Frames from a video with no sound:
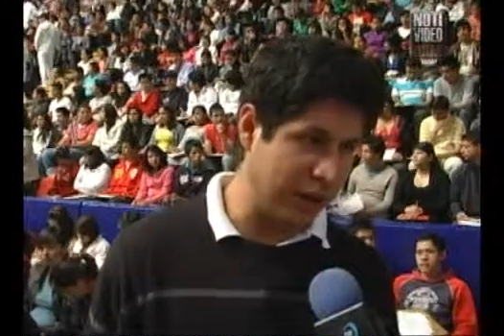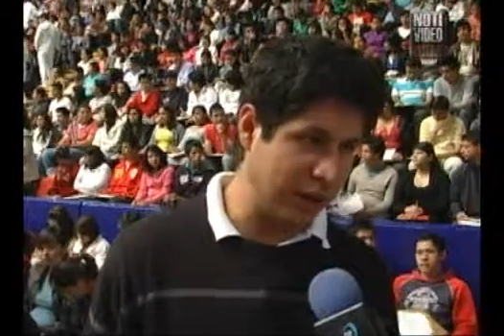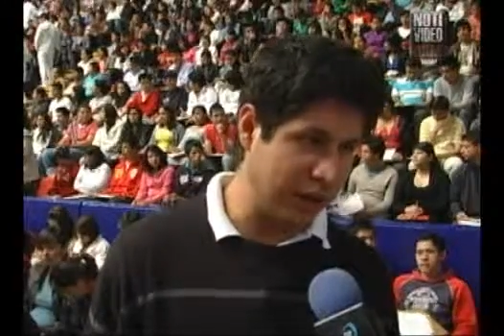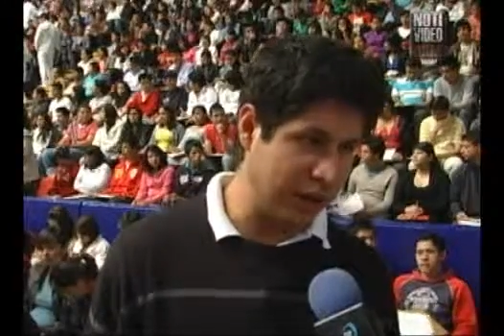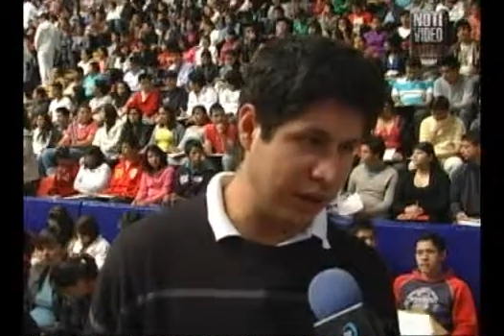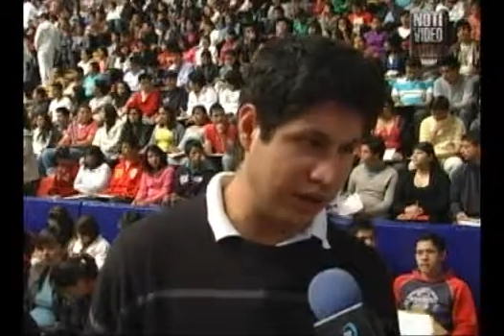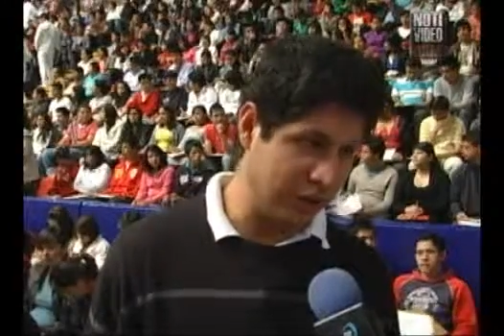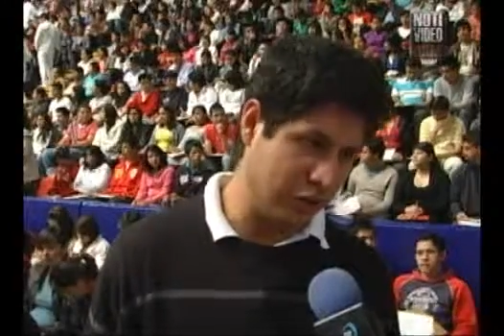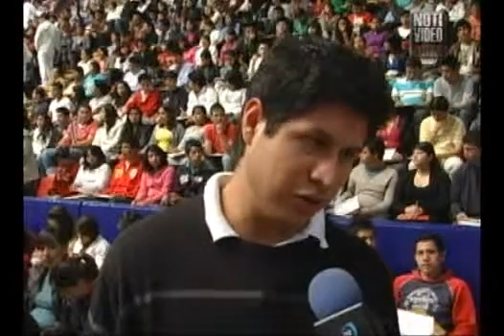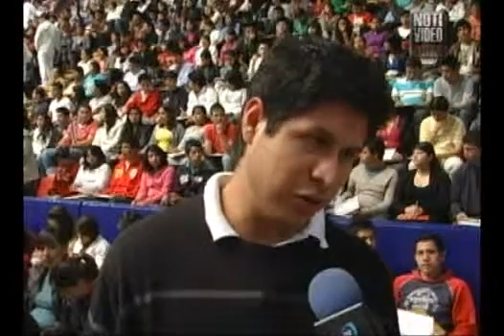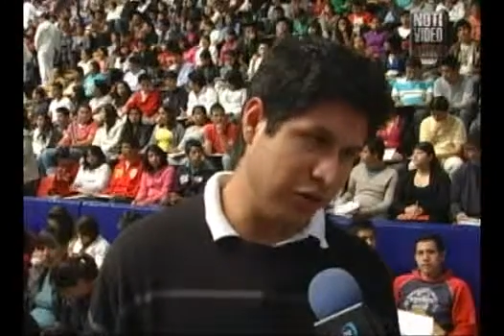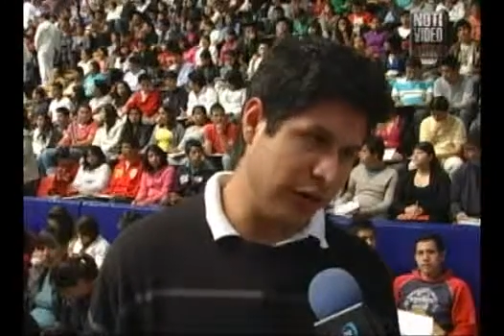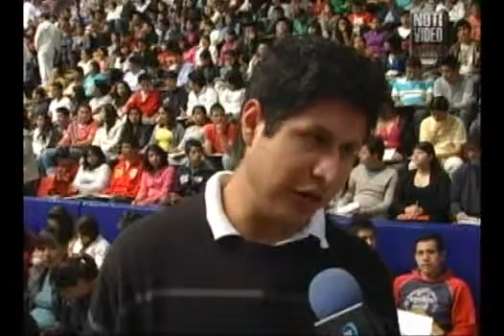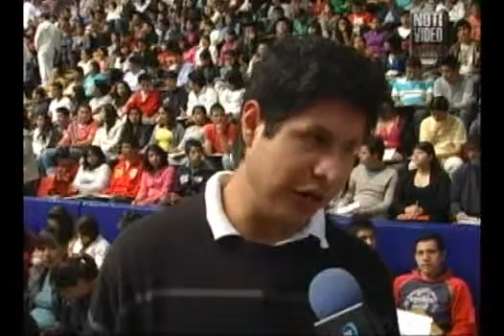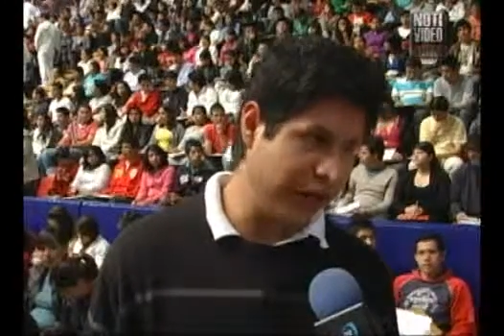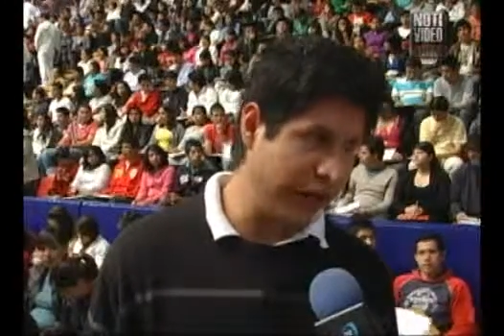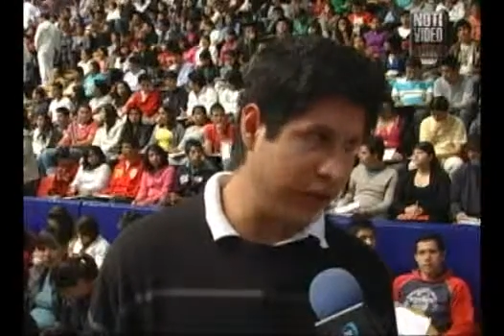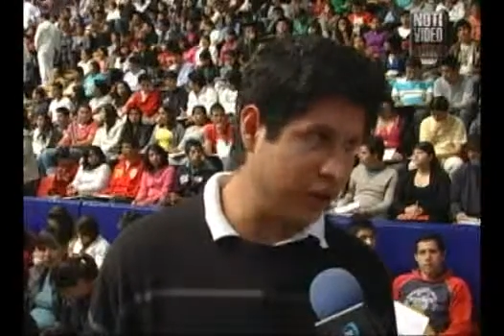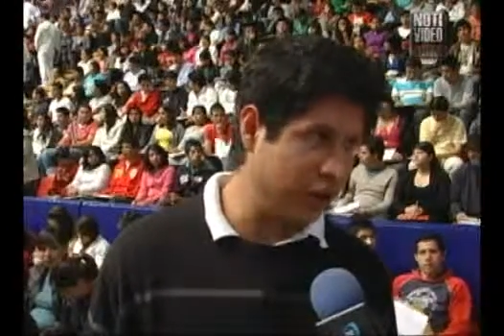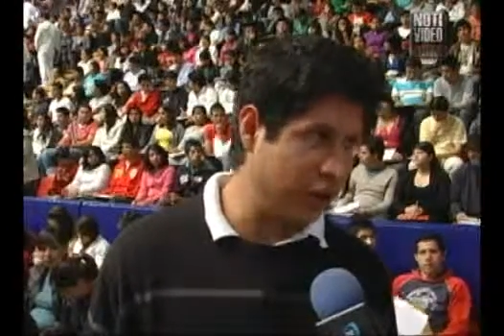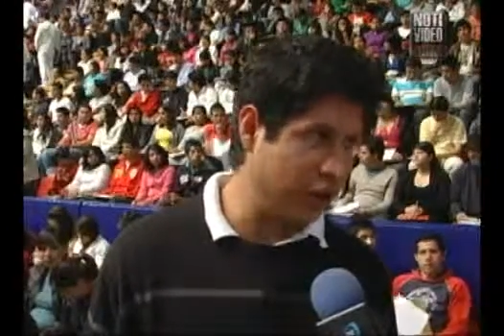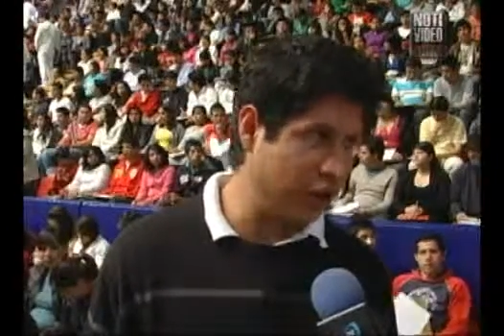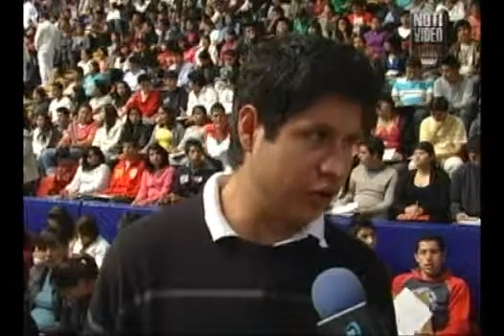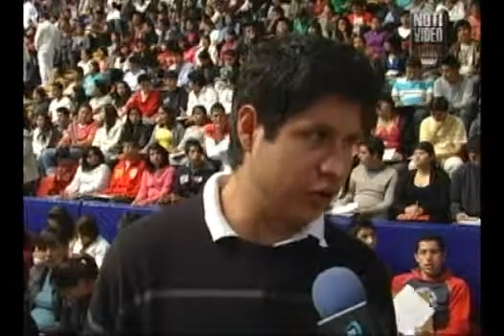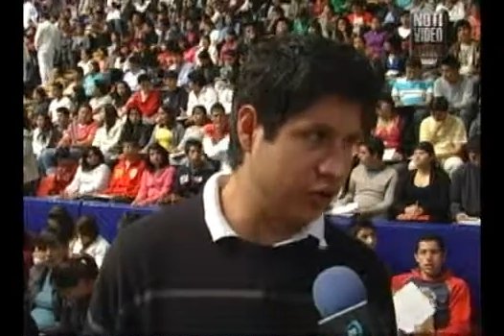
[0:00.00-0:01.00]
que son
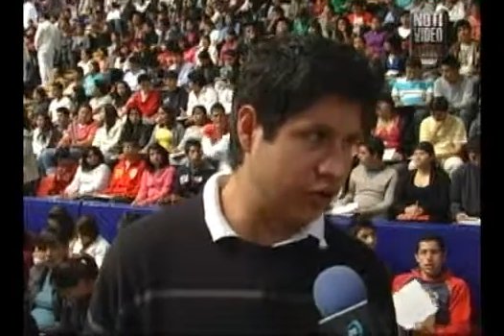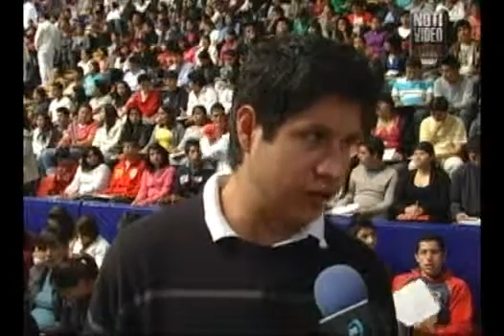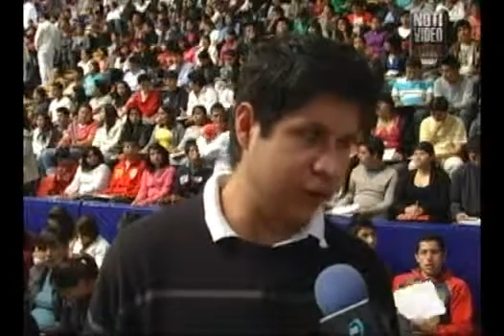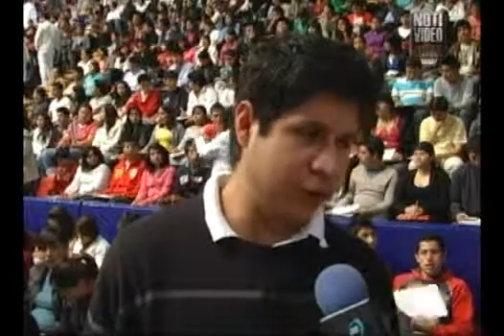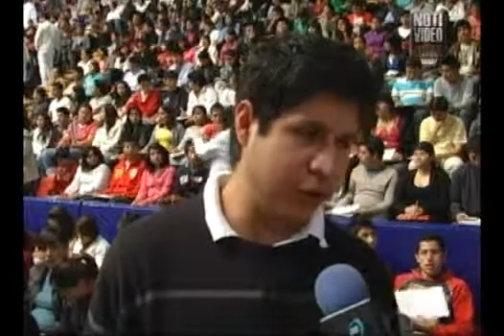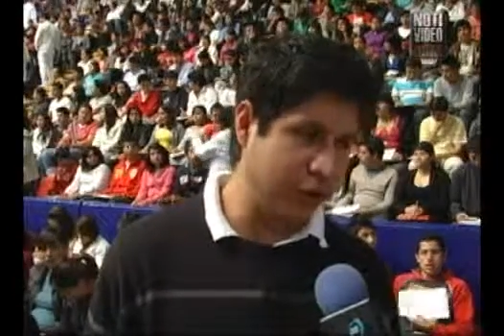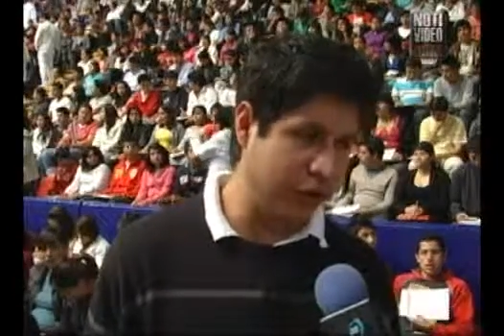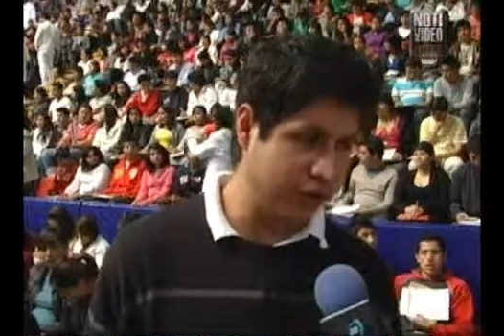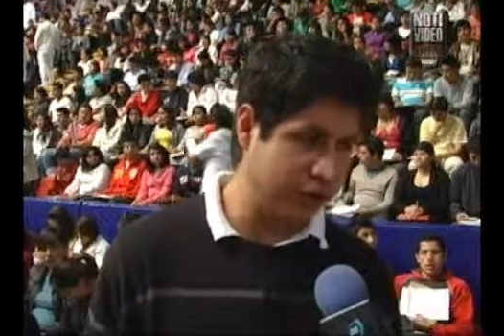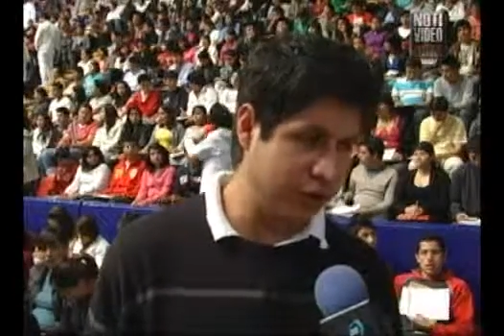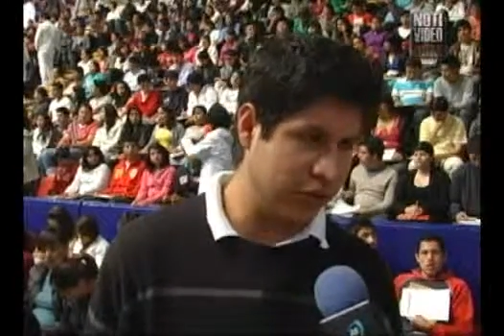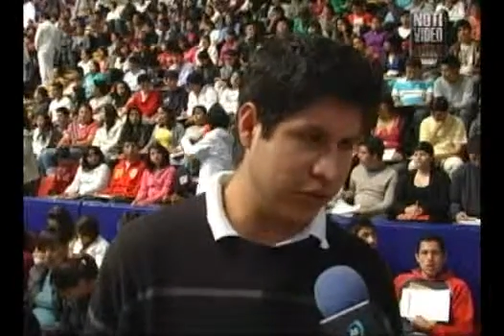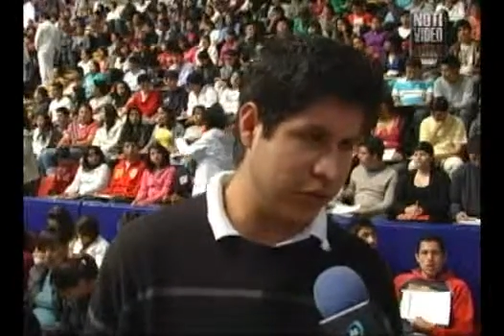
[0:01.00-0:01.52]
500 y es por eso